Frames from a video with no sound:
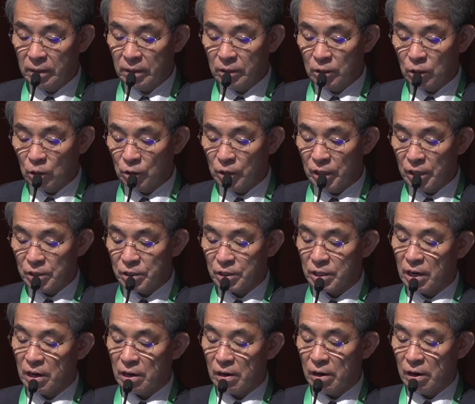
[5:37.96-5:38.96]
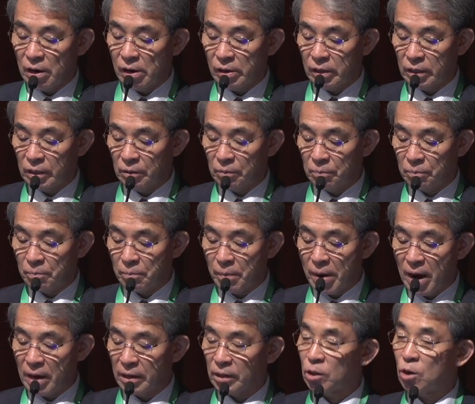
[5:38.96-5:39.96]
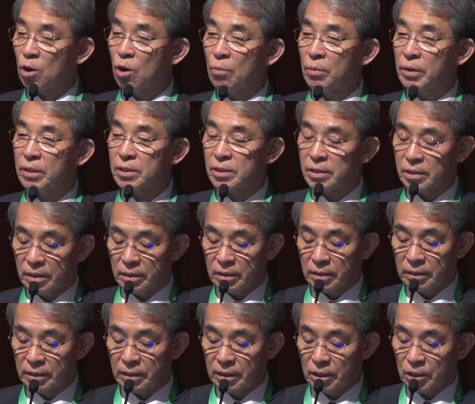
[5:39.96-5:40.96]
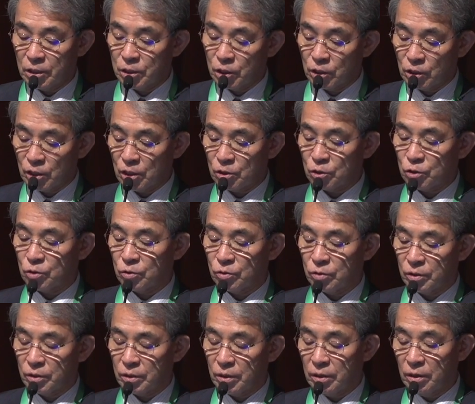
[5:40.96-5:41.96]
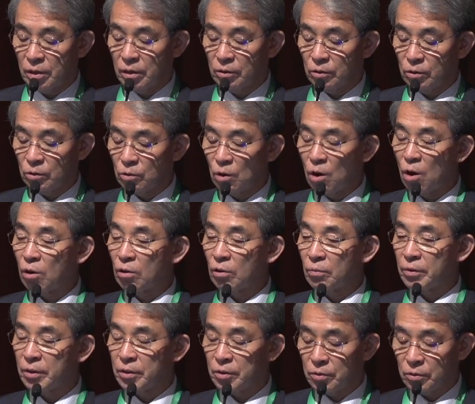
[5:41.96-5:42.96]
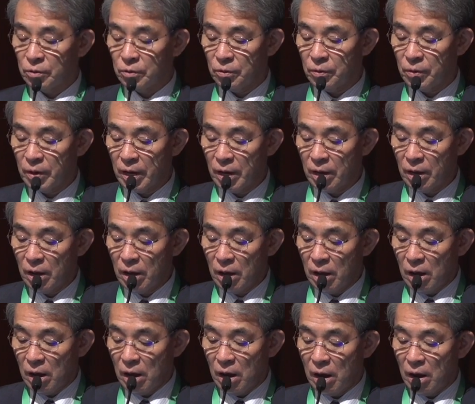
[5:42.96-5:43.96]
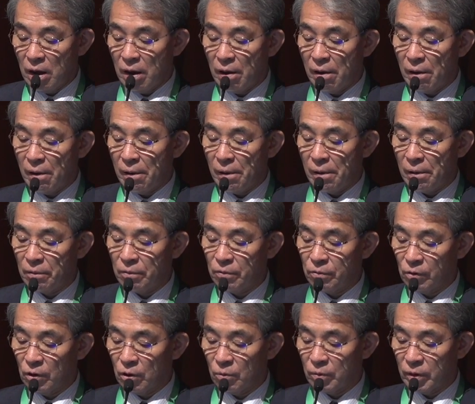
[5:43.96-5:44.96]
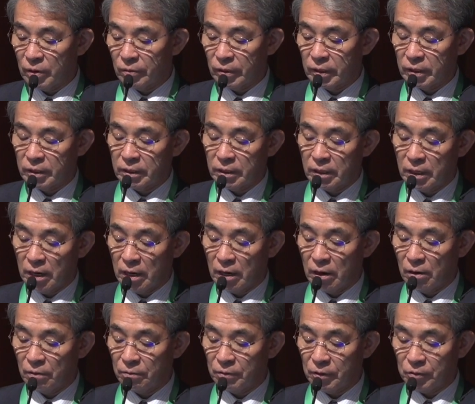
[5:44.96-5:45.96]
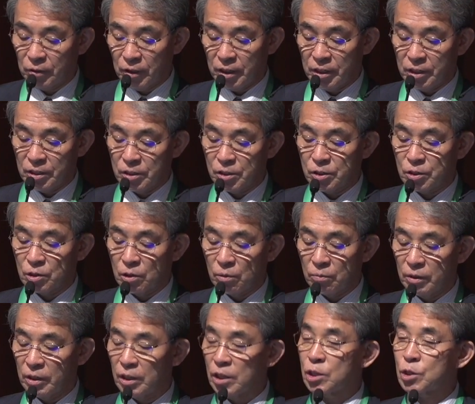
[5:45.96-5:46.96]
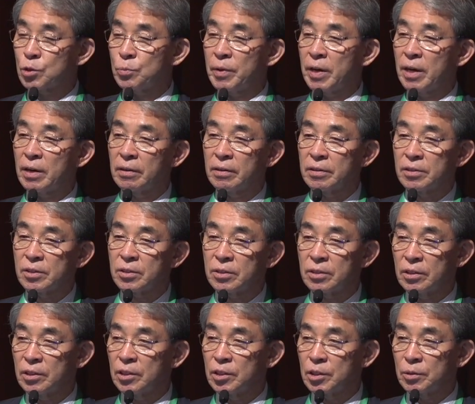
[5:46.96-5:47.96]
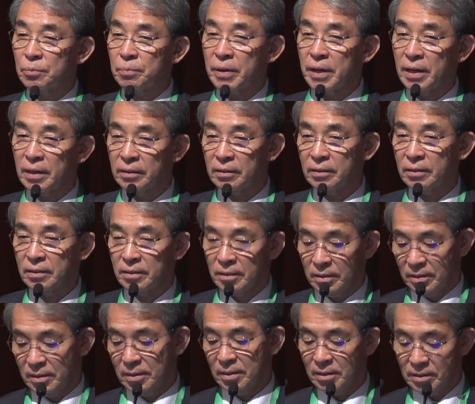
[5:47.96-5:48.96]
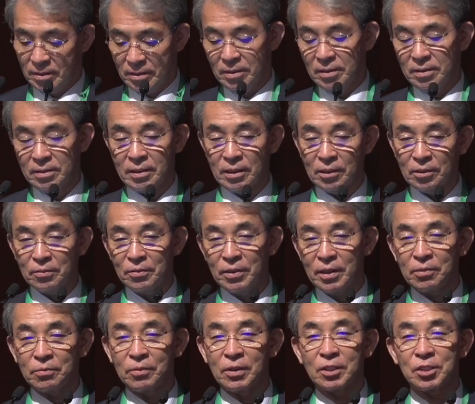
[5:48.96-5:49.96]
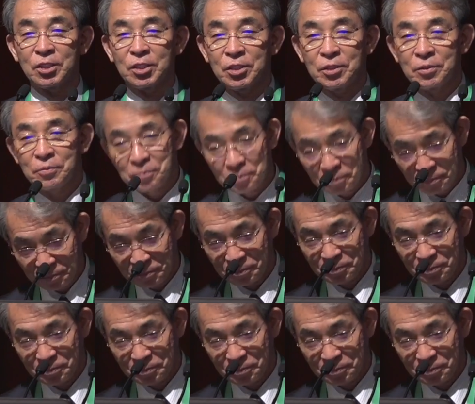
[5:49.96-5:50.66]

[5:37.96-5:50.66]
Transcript: продолжаться с целью изучения новых методов лечения, разработки новых методов диагностики. И эти исследования должны а, продолжаться а, все время. И э, в Японии мы большое внимание